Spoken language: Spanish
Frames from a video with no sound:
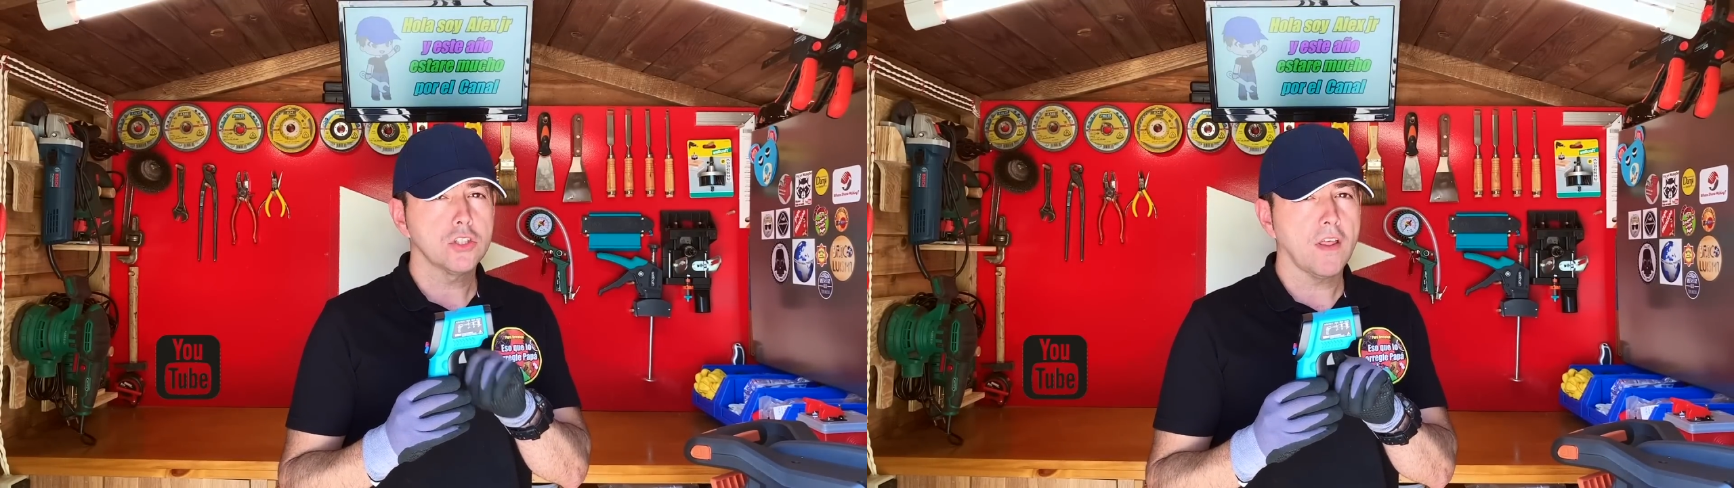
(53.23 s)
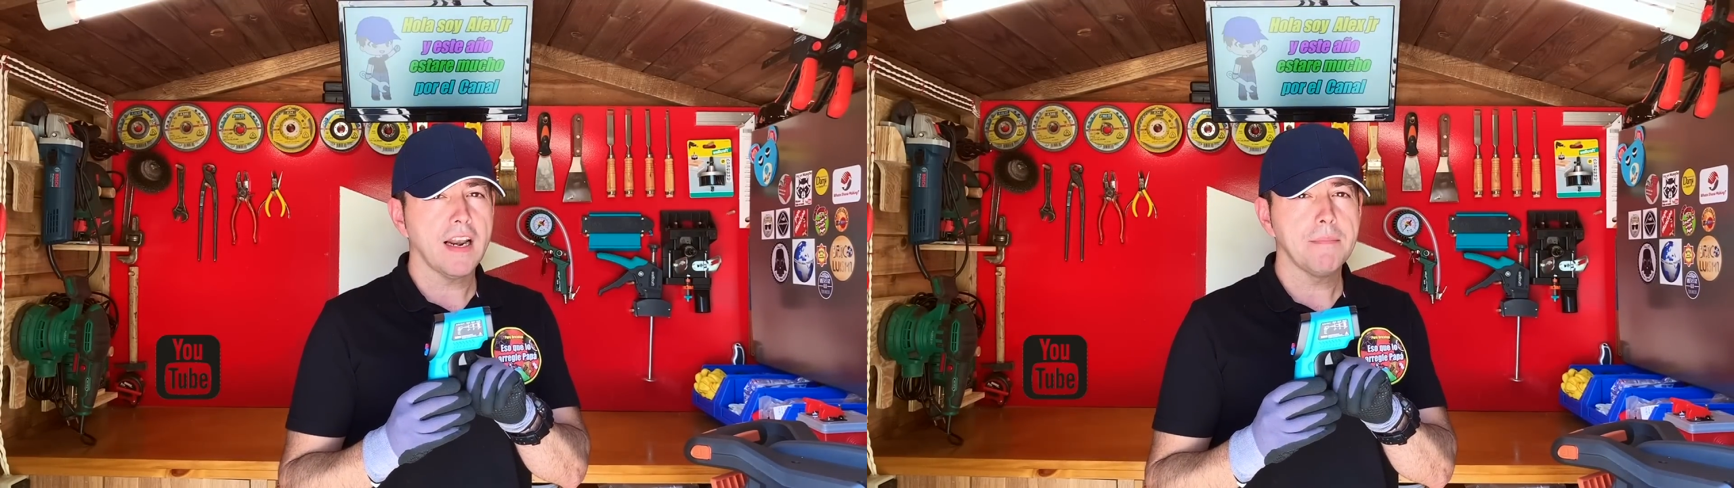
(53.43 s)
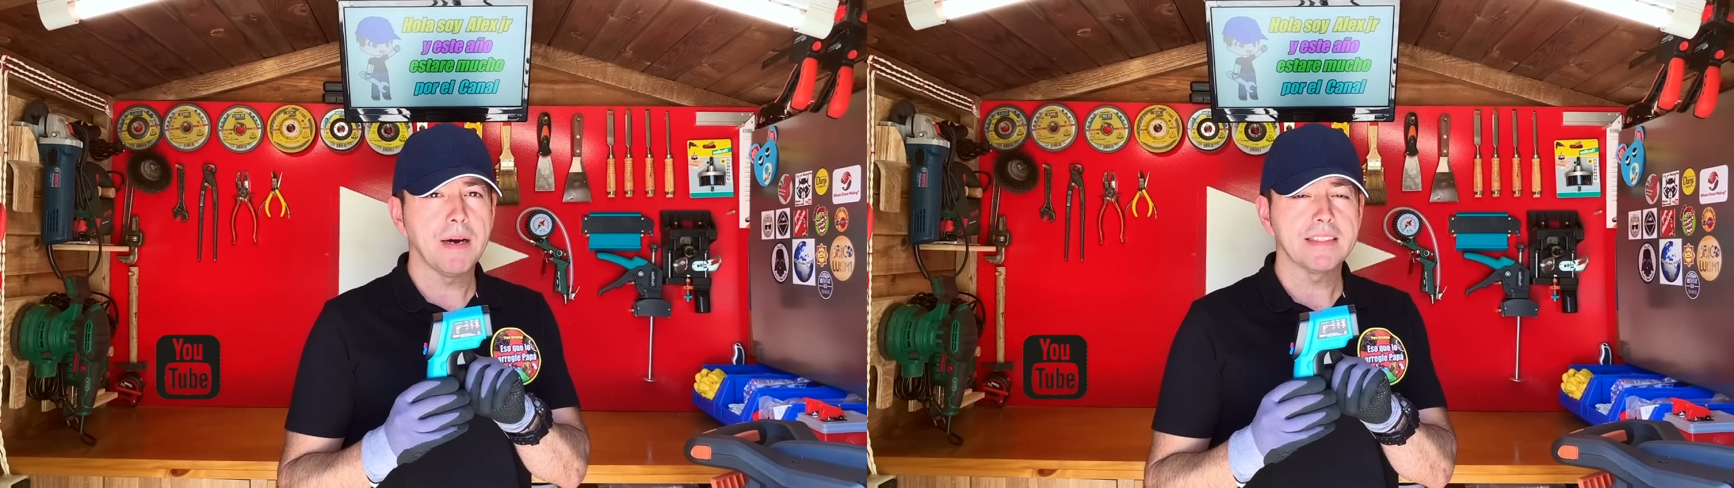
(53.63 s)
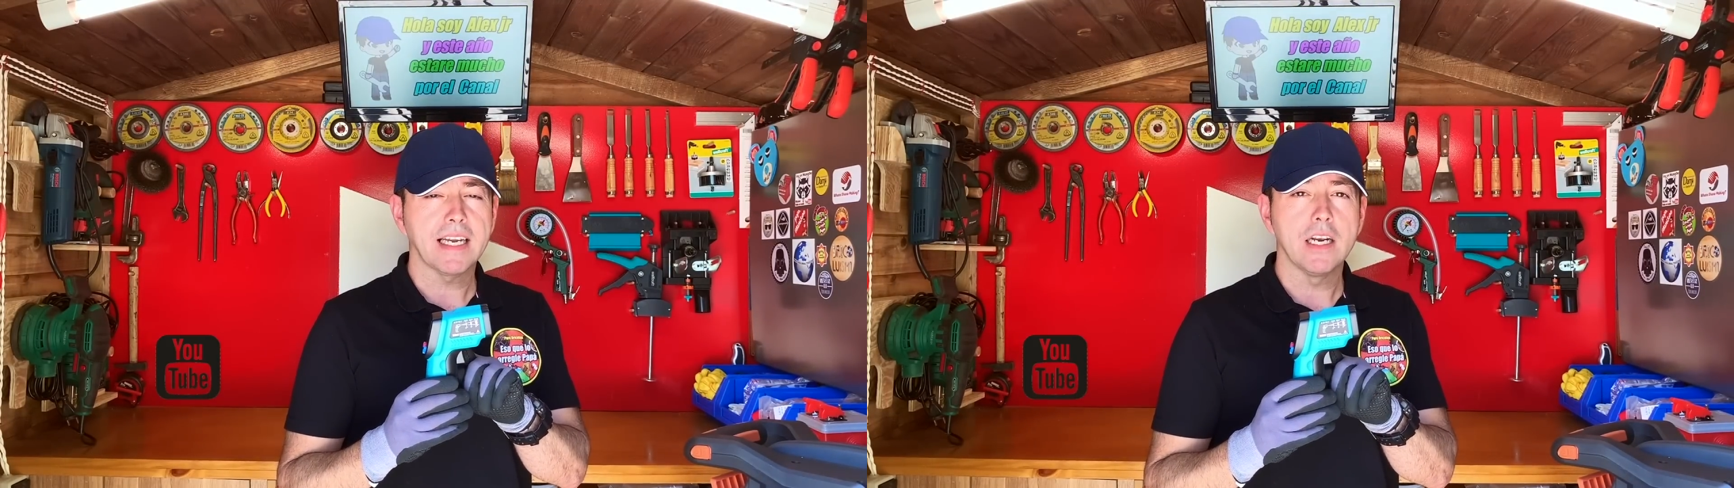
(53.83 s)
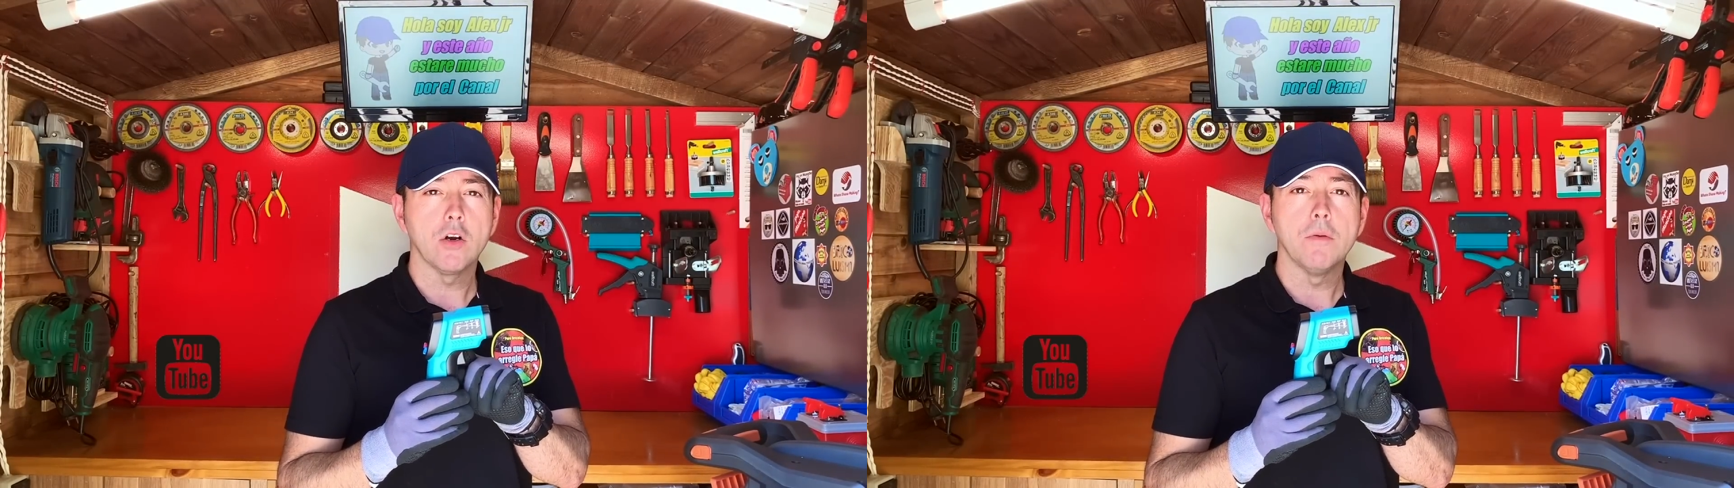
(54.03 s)
todas las
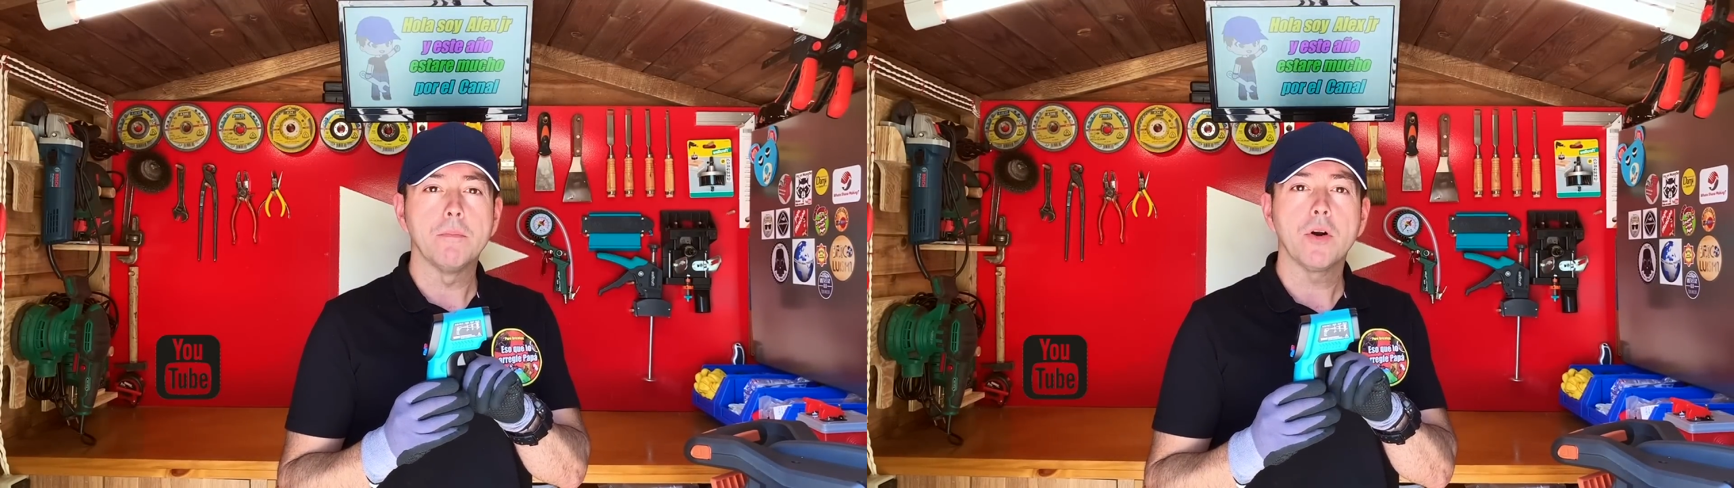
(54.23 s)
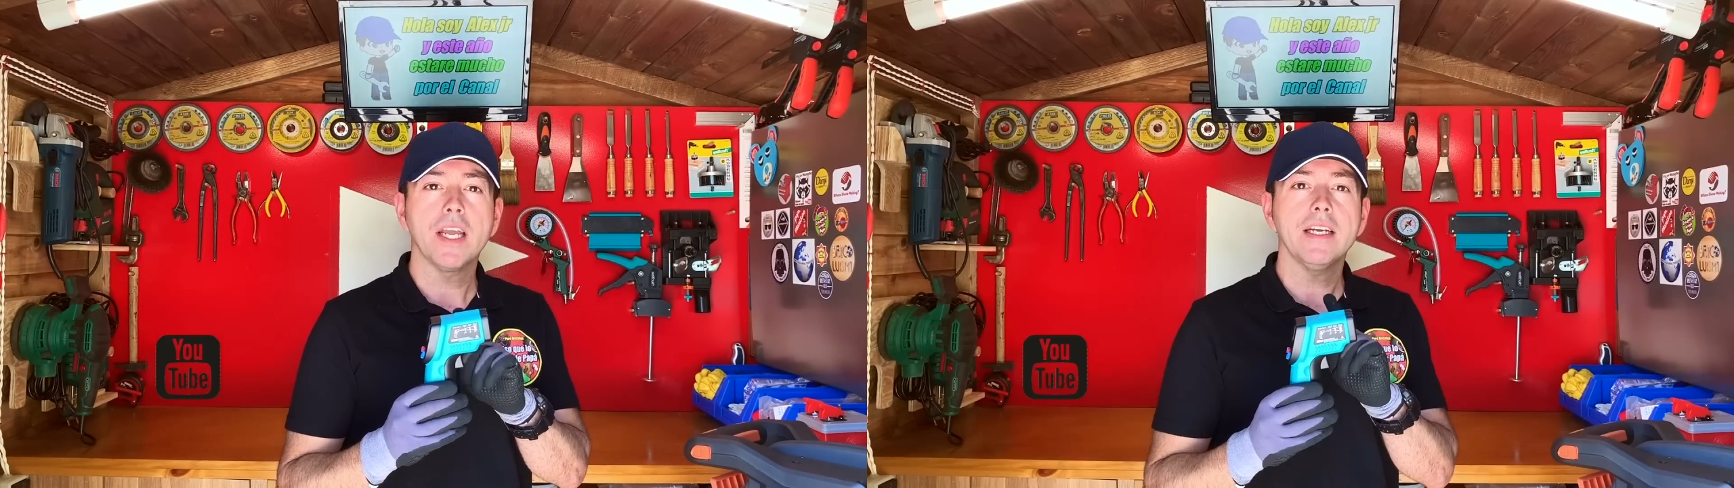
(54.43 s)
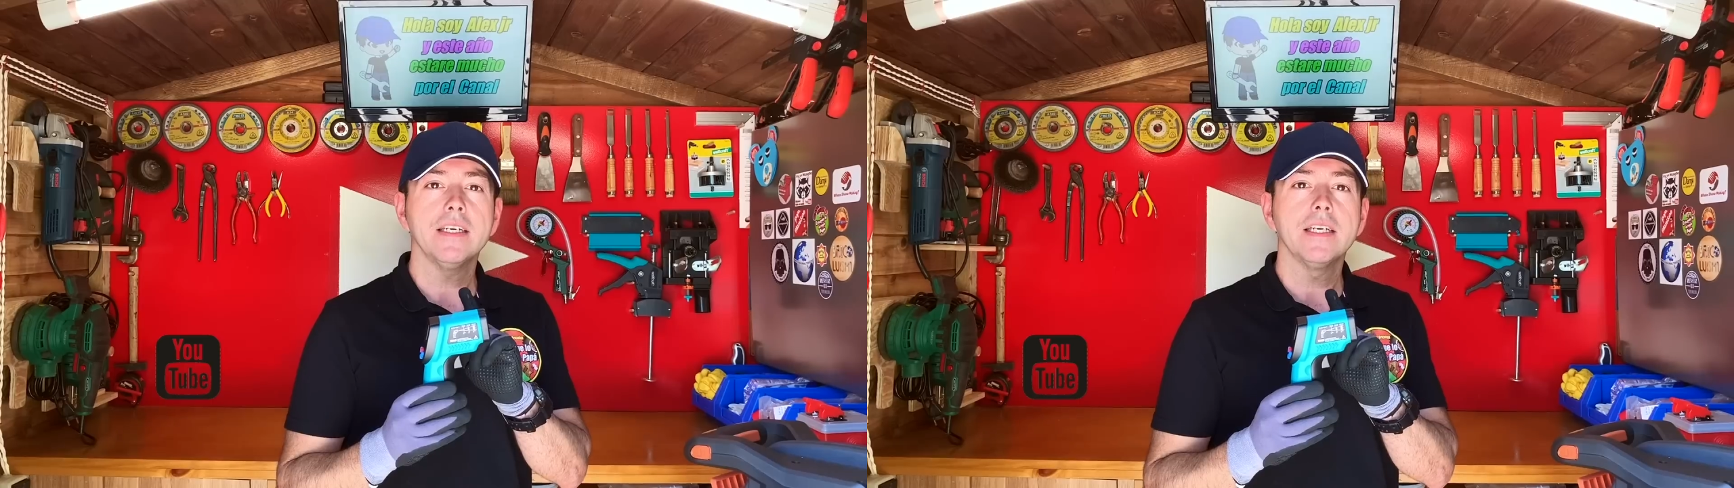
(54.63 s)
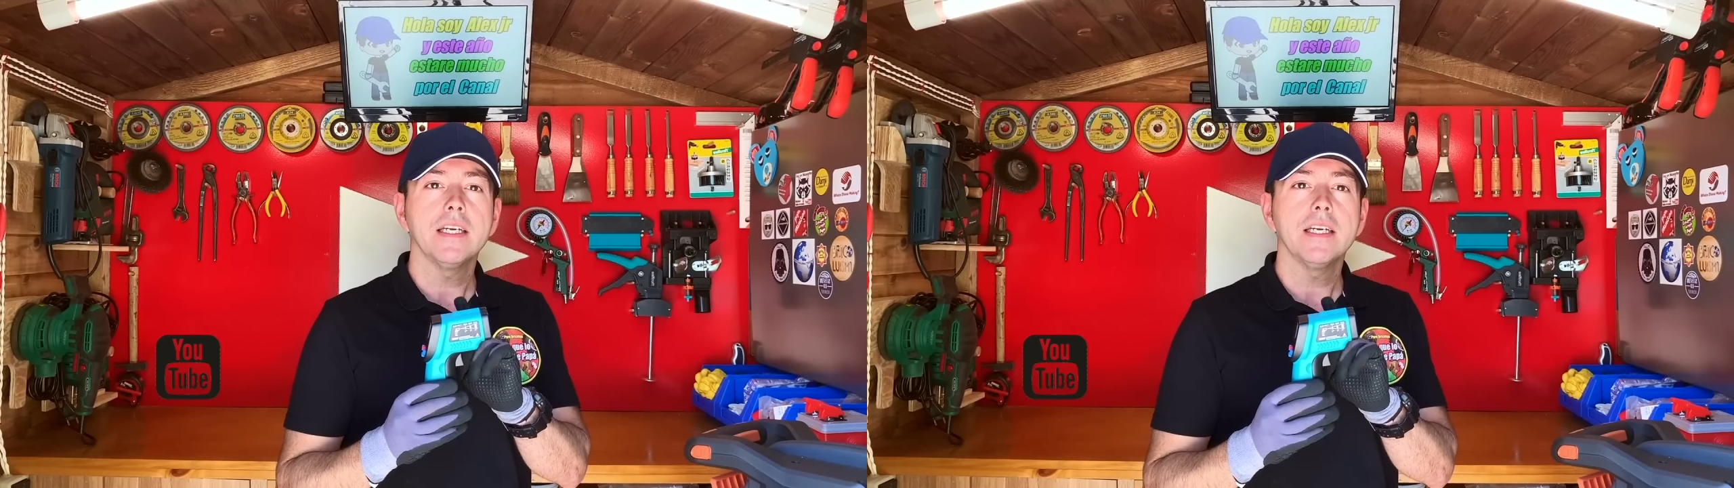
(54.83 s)
partes que lo componen